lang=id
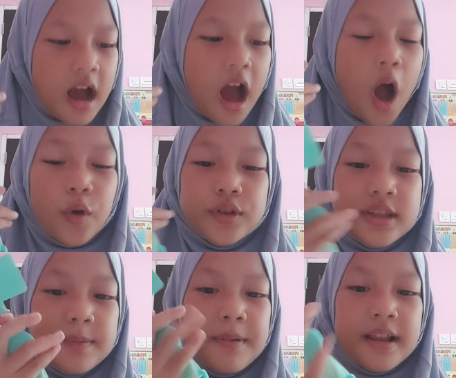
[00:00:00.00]
aku
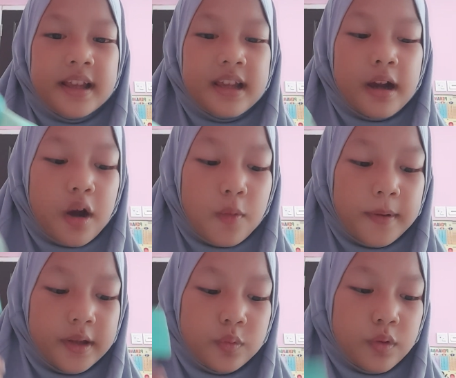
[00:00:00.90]
sih paling yang
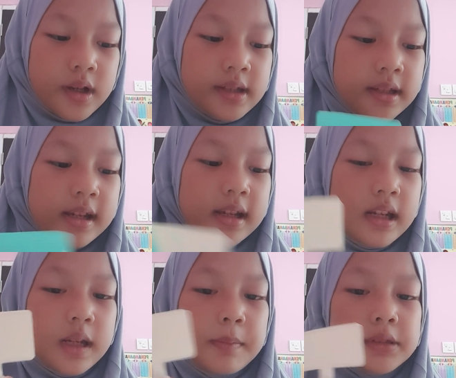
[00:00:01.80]
paling suka sih
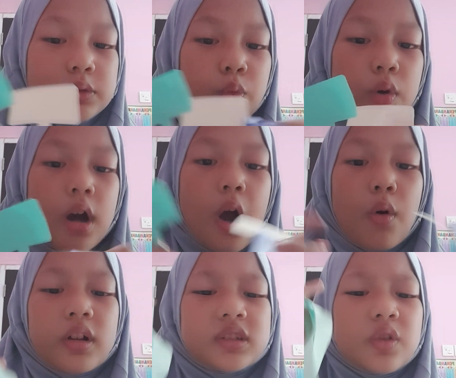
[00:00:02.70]
ini berdua aku
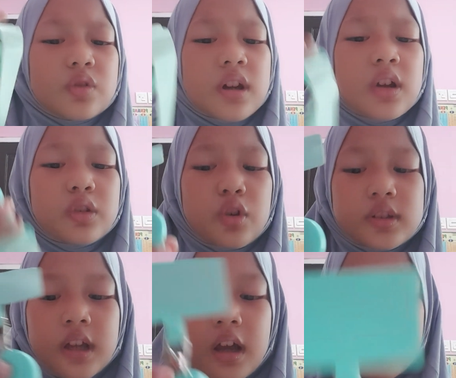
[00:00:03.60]
nggak terlalu suka ini
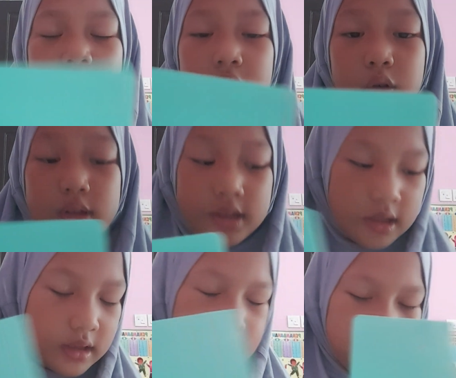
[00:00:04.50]
toska
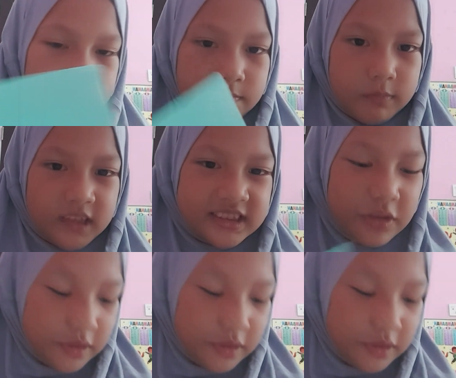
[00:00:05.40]
Toskanya terlalu